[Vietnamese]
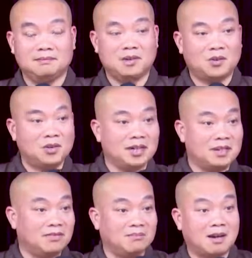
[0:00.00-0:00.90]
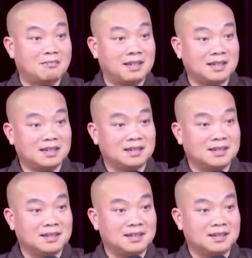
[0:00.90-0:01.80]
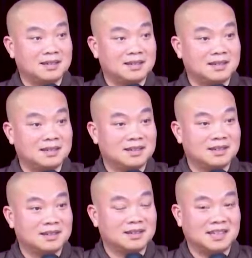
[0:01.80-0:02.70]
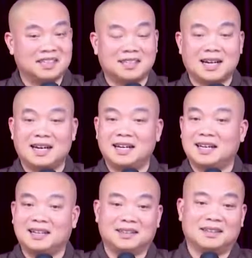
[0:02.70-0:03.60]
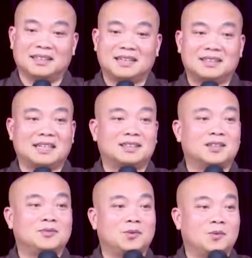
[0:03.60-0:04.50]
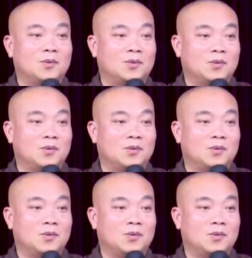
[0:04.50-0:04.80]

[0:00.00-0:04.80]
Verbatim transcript: Mà cõi này là vọng động nè. Thành ra là người ta trở thành tỷ phú.